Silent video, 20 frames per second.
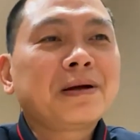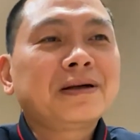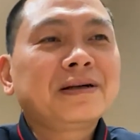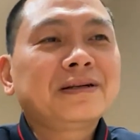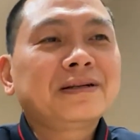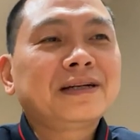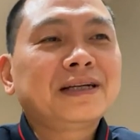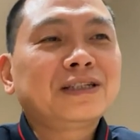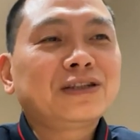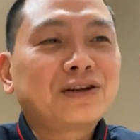
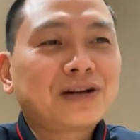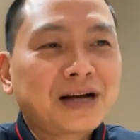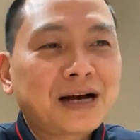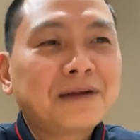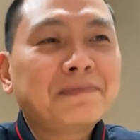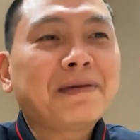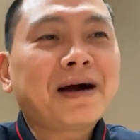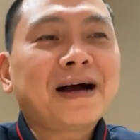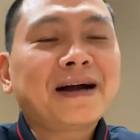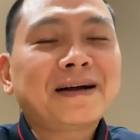để cho nó cân
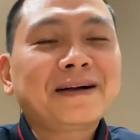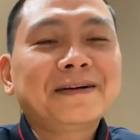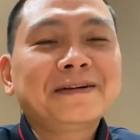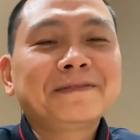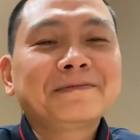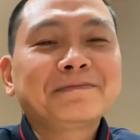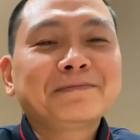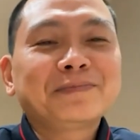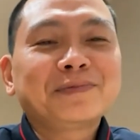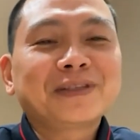bằng.
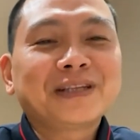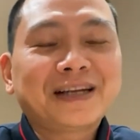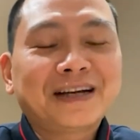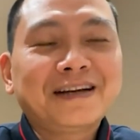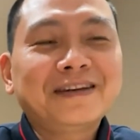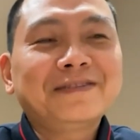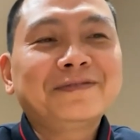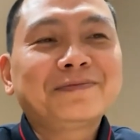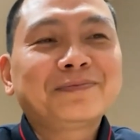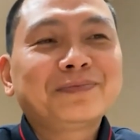Đấy.
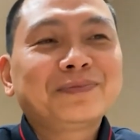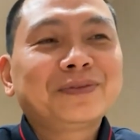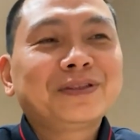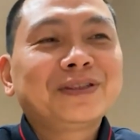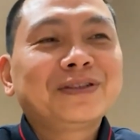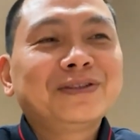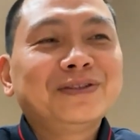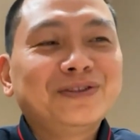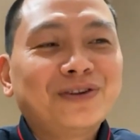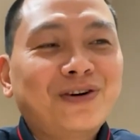
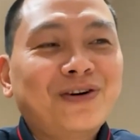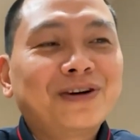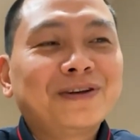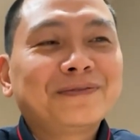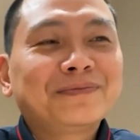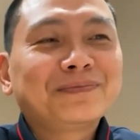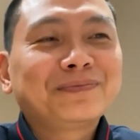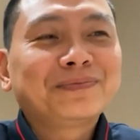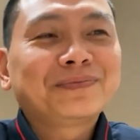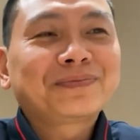Rồi.
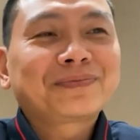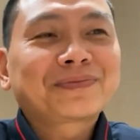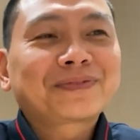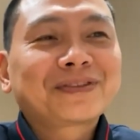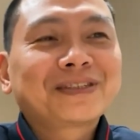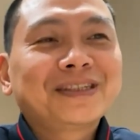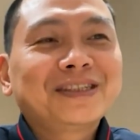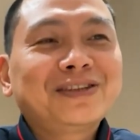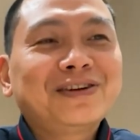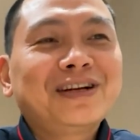
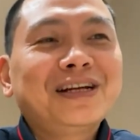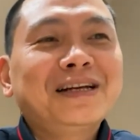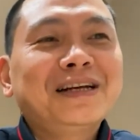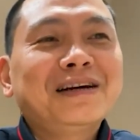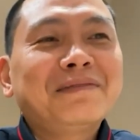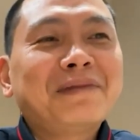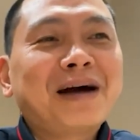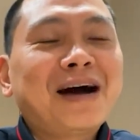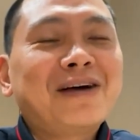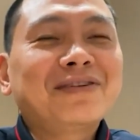Cho nên là
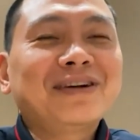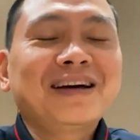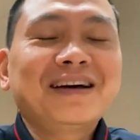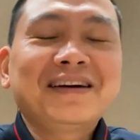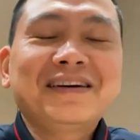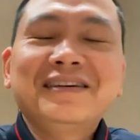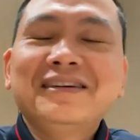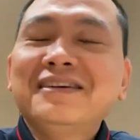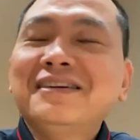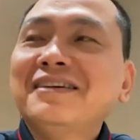bảo là
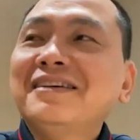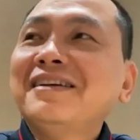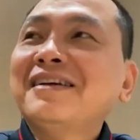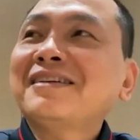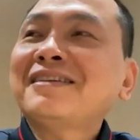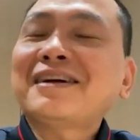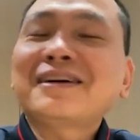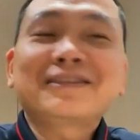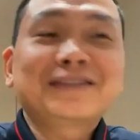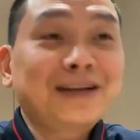
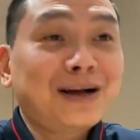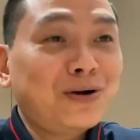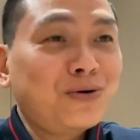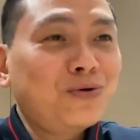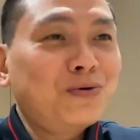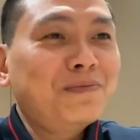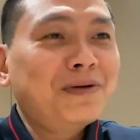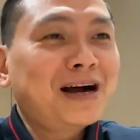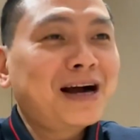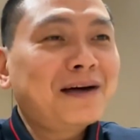thằng giàu
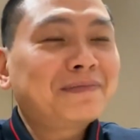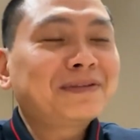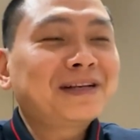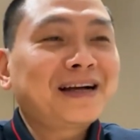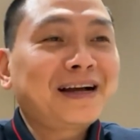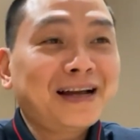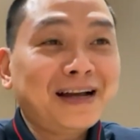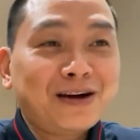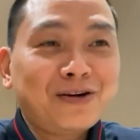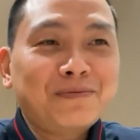mà gặp thằng
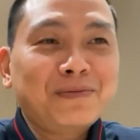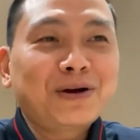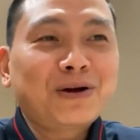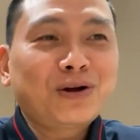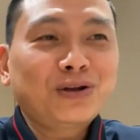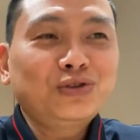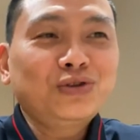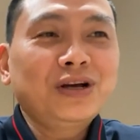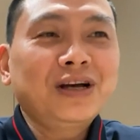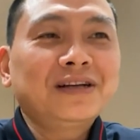nghèo mà nói
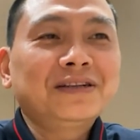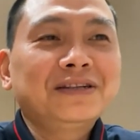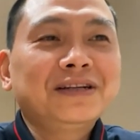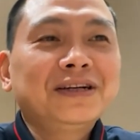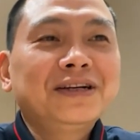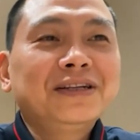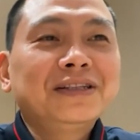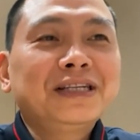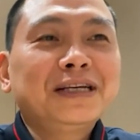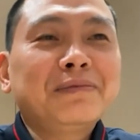chuyện
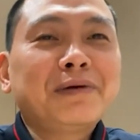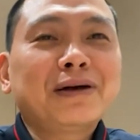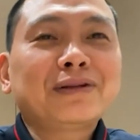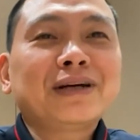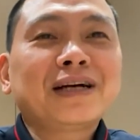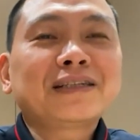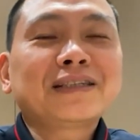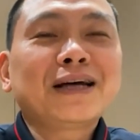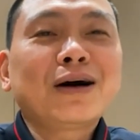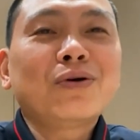thì bảo thằng
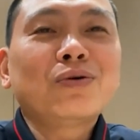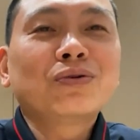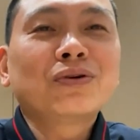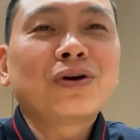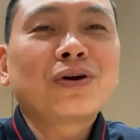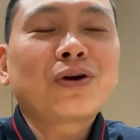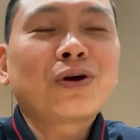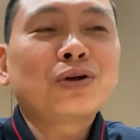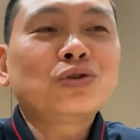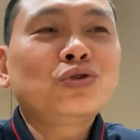giàu nó
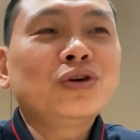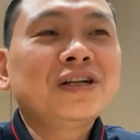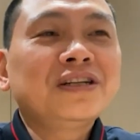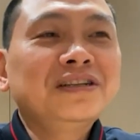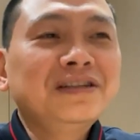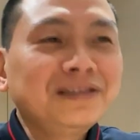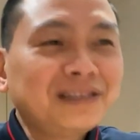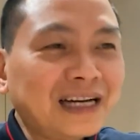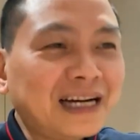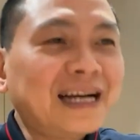nói chuyện
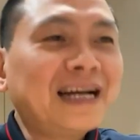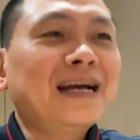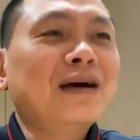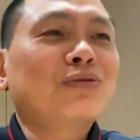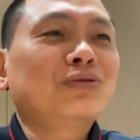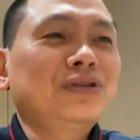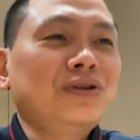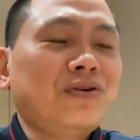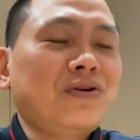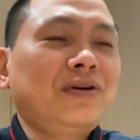như thằng nghèo
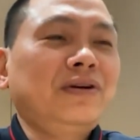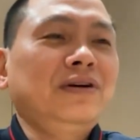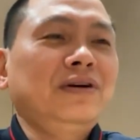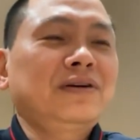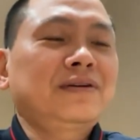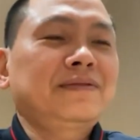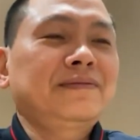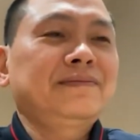thì còn được.